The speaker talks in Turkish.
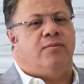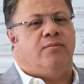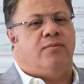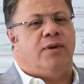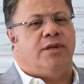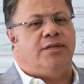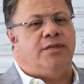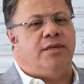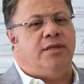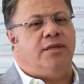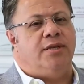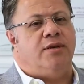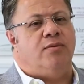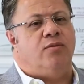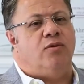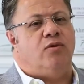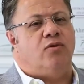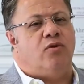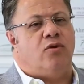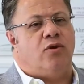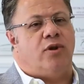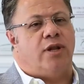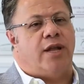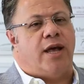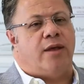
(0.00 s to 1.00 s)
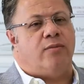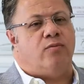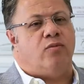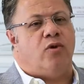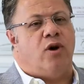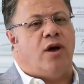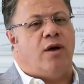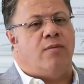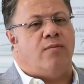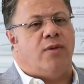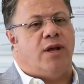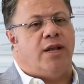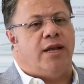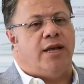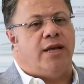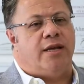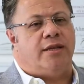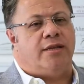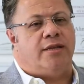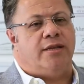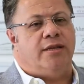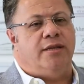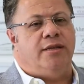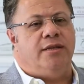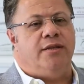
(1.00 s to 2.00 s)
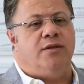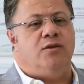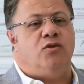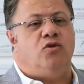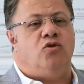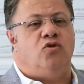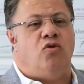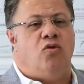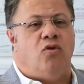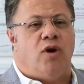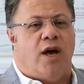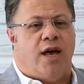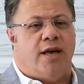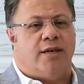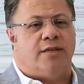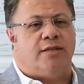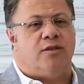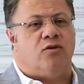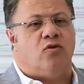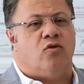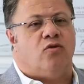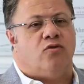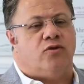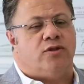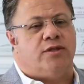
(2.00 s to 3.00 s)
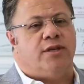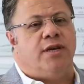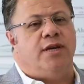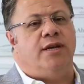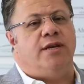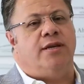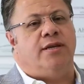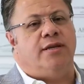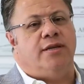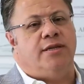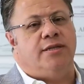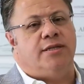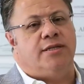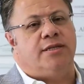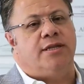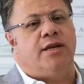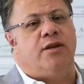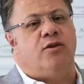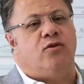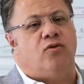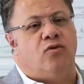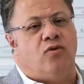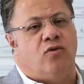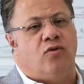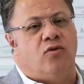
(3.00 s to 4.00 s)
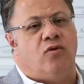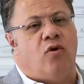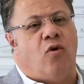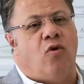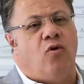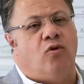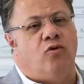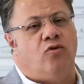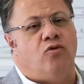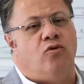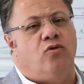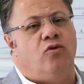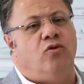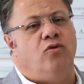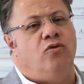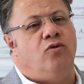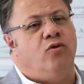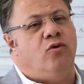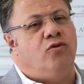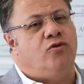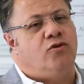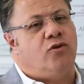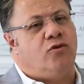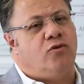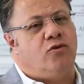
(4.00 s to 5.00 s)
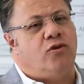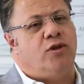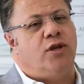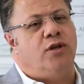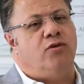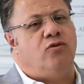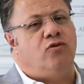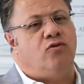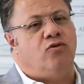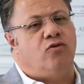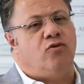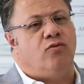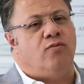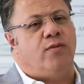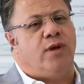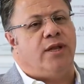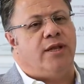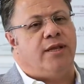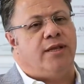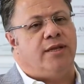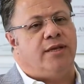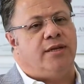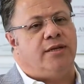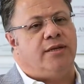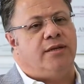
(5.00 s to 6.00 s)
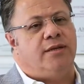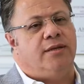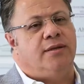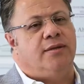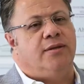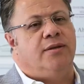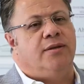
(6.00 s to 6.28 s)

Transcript: Basit gibi görülen bu ameliyatın çok az da olsa risklerin olduğu göz önünde tutulmalıdır.